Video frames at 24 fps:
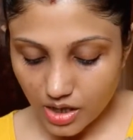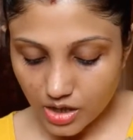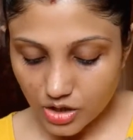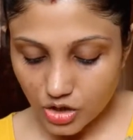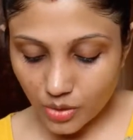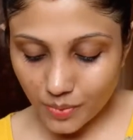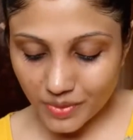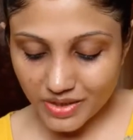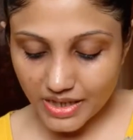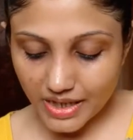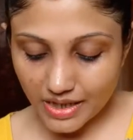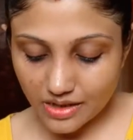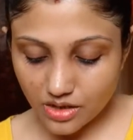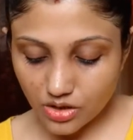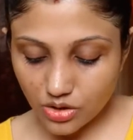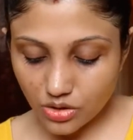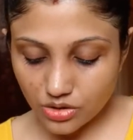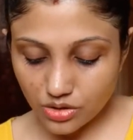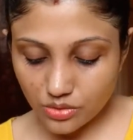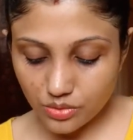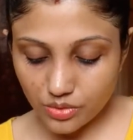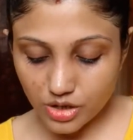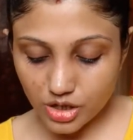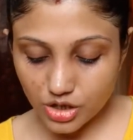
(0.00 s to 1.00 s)
তোমাদের একটা
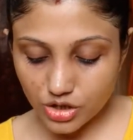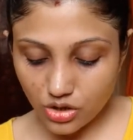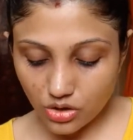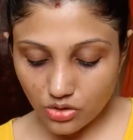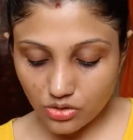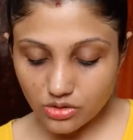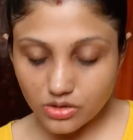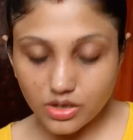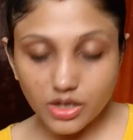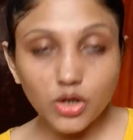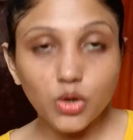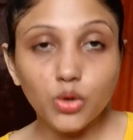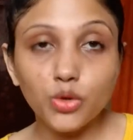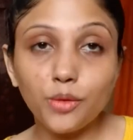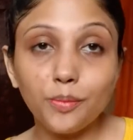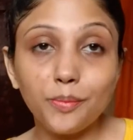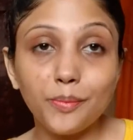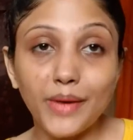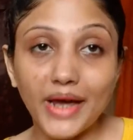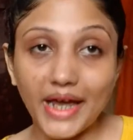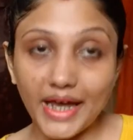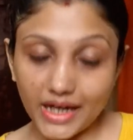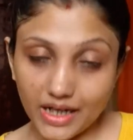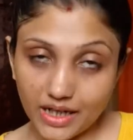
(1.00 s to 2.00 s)
কথা বলি যখনই কোনো
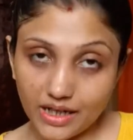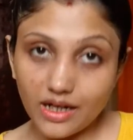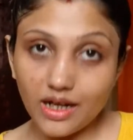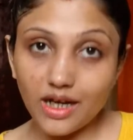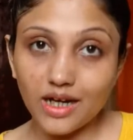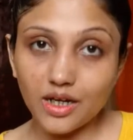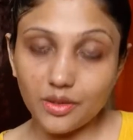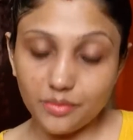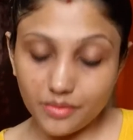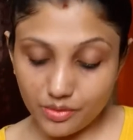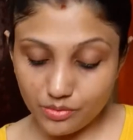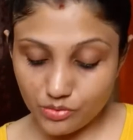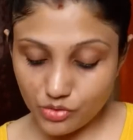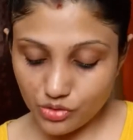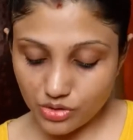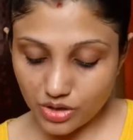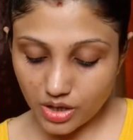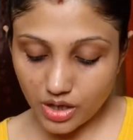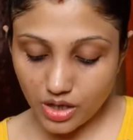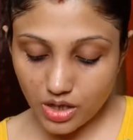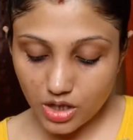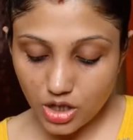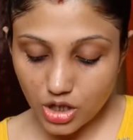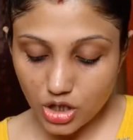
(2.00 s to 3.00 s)
প্যাক লাগাবে
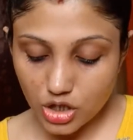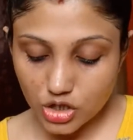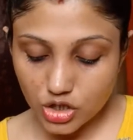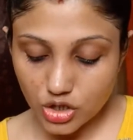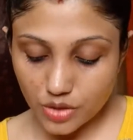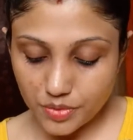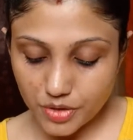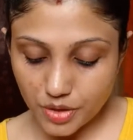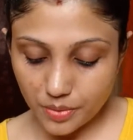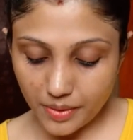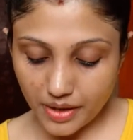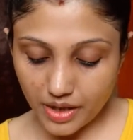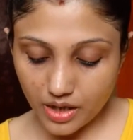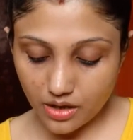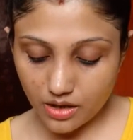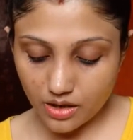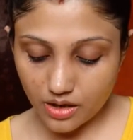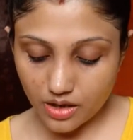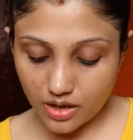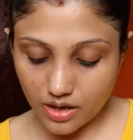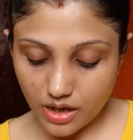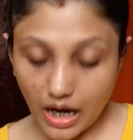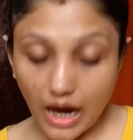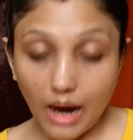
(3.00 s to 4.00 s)
মুখে সবসময়
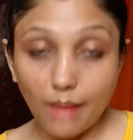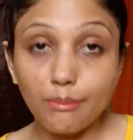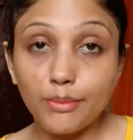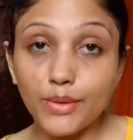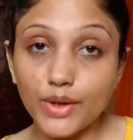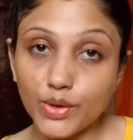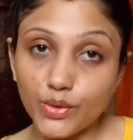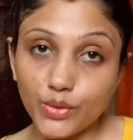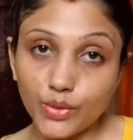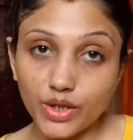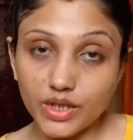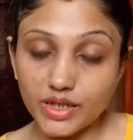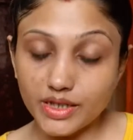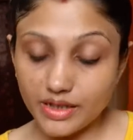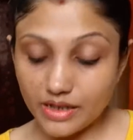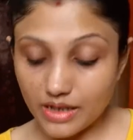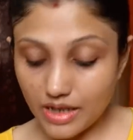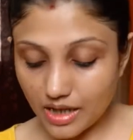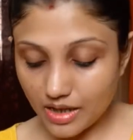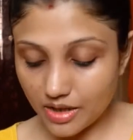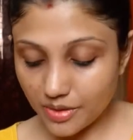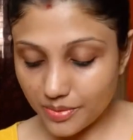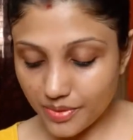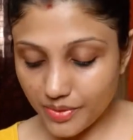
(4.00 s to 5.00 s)
আপার ওয়ার্ডে
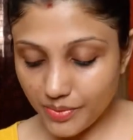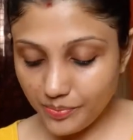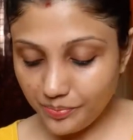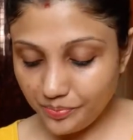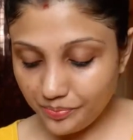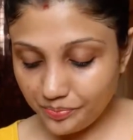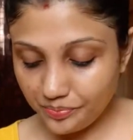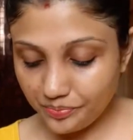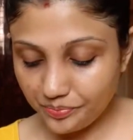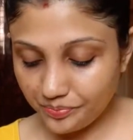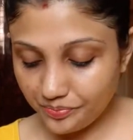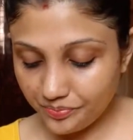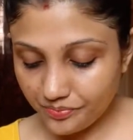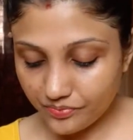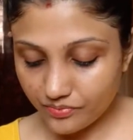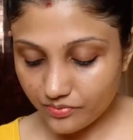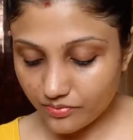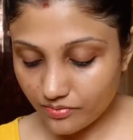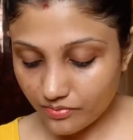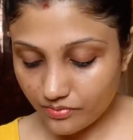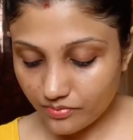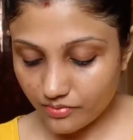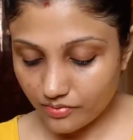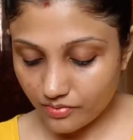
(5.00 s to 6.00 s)
লাগাবে
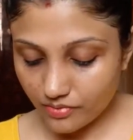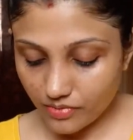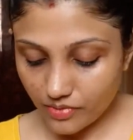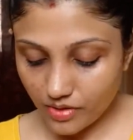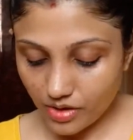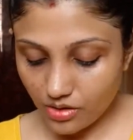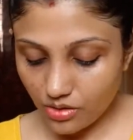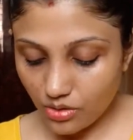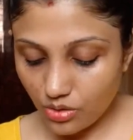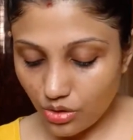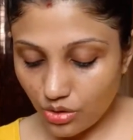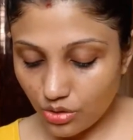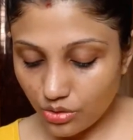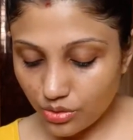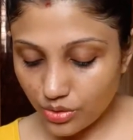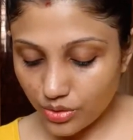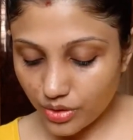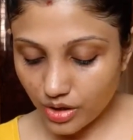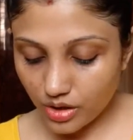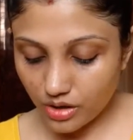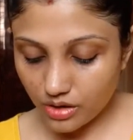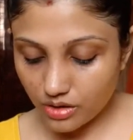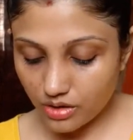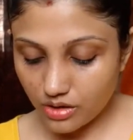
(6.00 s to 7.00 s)

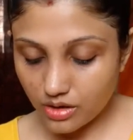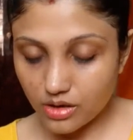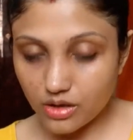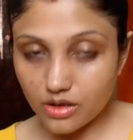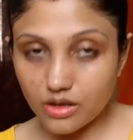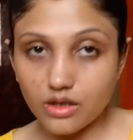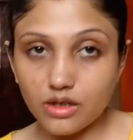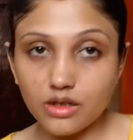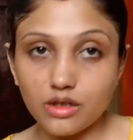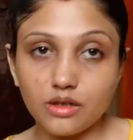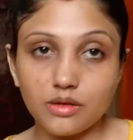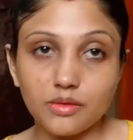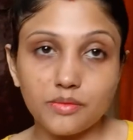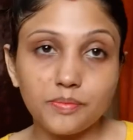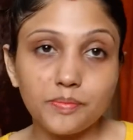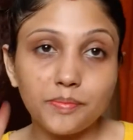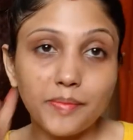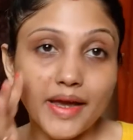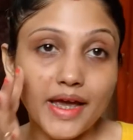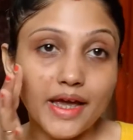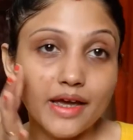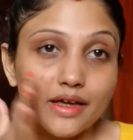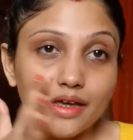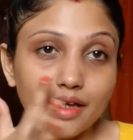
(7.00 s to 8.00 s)
কখনোই
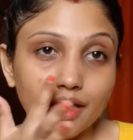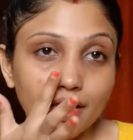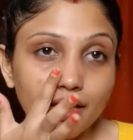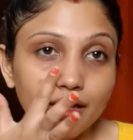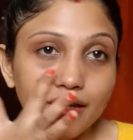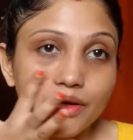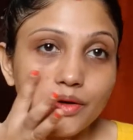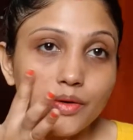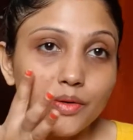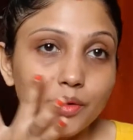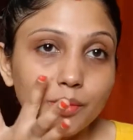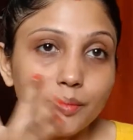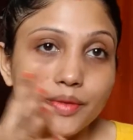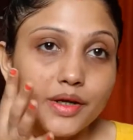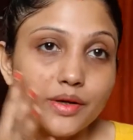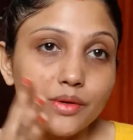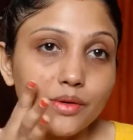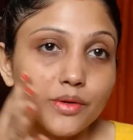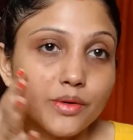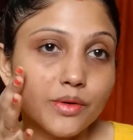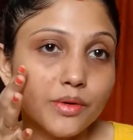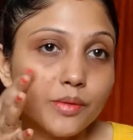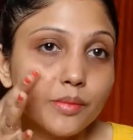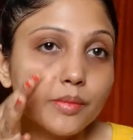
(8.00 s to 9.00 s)
প্যাক এরকম
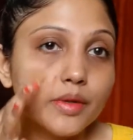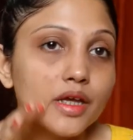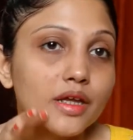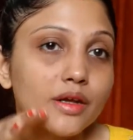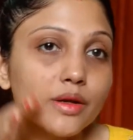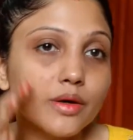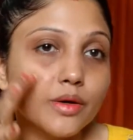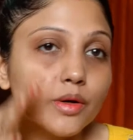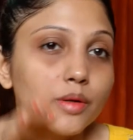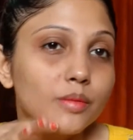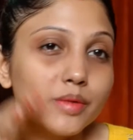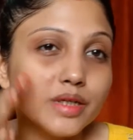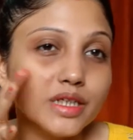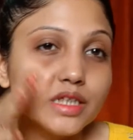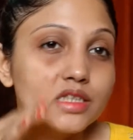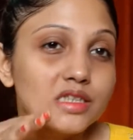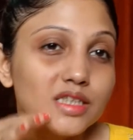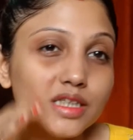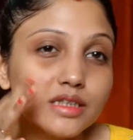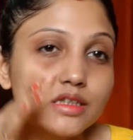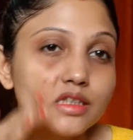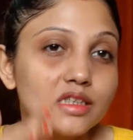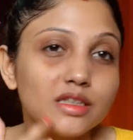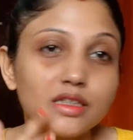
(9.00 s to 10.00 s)
এরকম এরকম
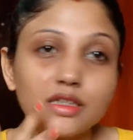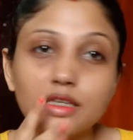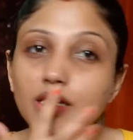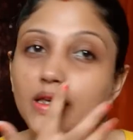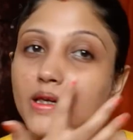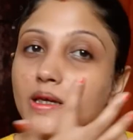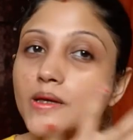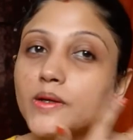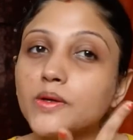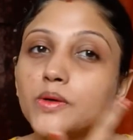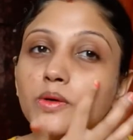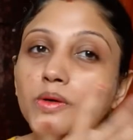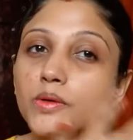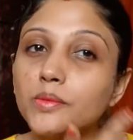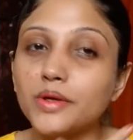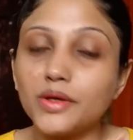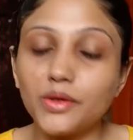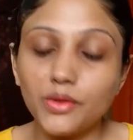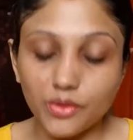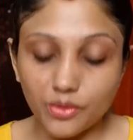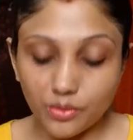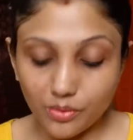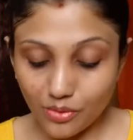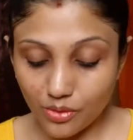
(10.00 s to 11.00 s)
নিচের দিকে এরকম
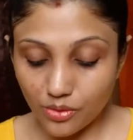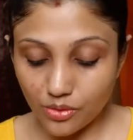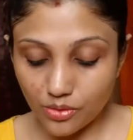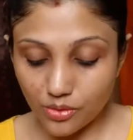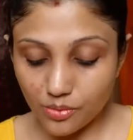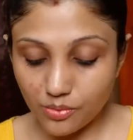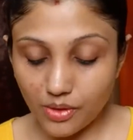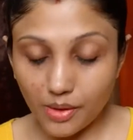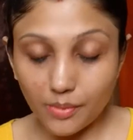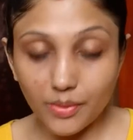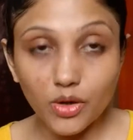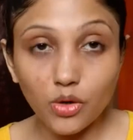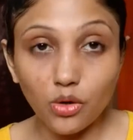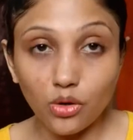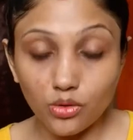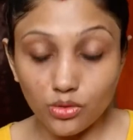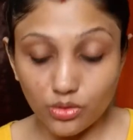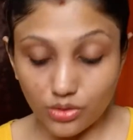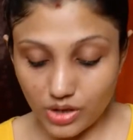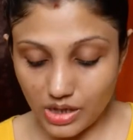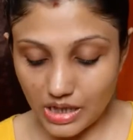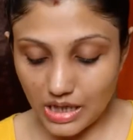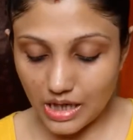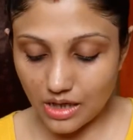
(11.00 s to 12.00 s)
এরকম ওরকমভাবে
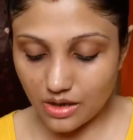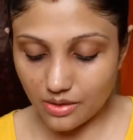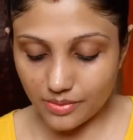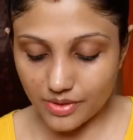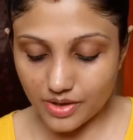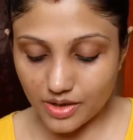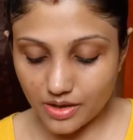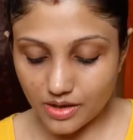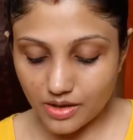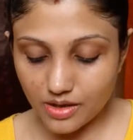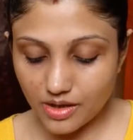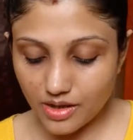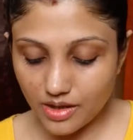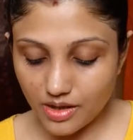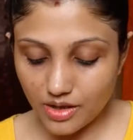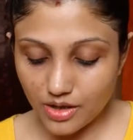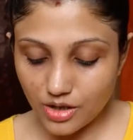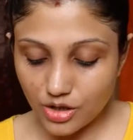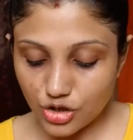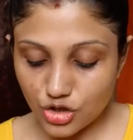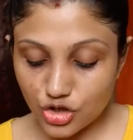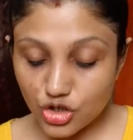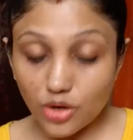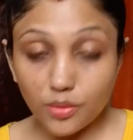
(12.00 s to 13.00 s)
কখনোই লাগাবে না
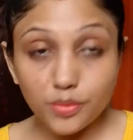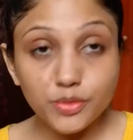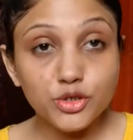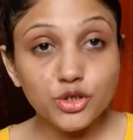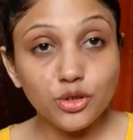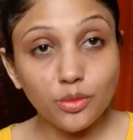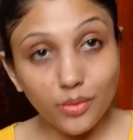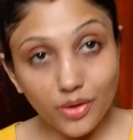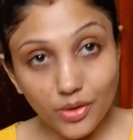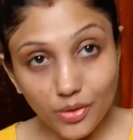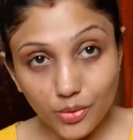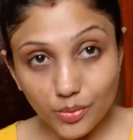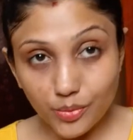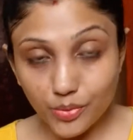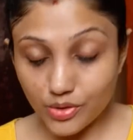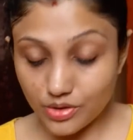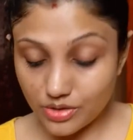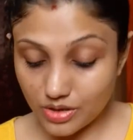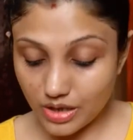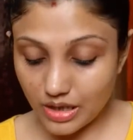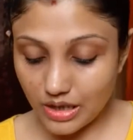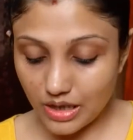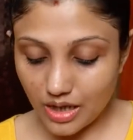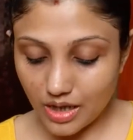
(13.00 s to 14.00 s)
সবসময় ওপর
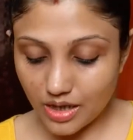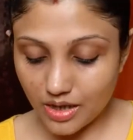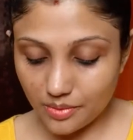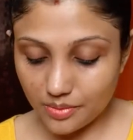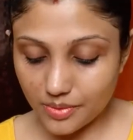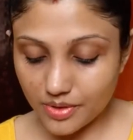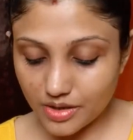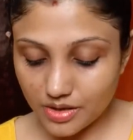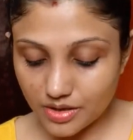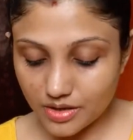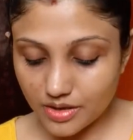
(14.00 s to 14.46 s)
দিকে লাগাবে